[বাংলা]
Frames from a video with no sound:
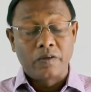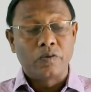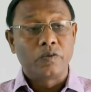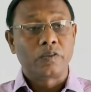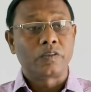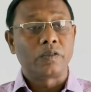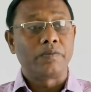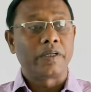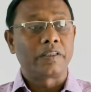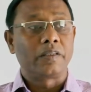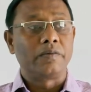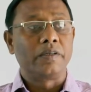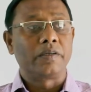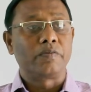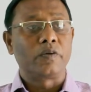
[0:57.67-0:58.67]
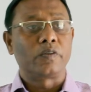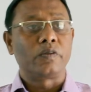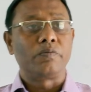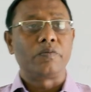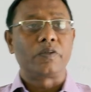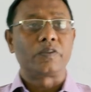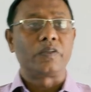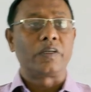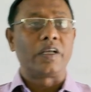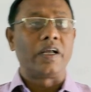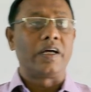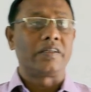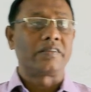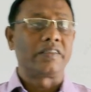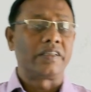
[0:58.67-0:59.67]
উচ্চ মাধ্যমিক প্রথম বর্ষ
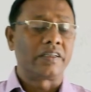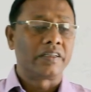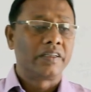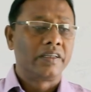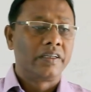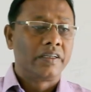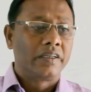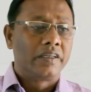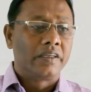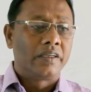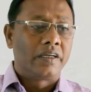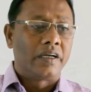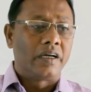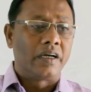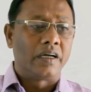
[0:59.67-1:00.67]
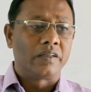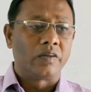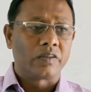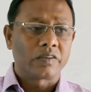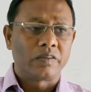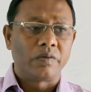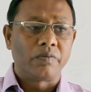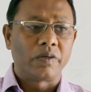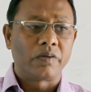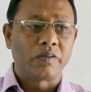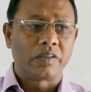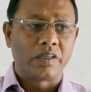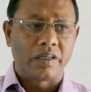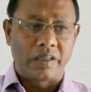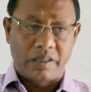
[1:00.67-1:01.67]
ক্লাসের দশ নম্বর
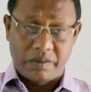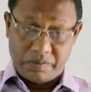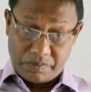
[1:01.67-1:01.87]
অধ্যায়ের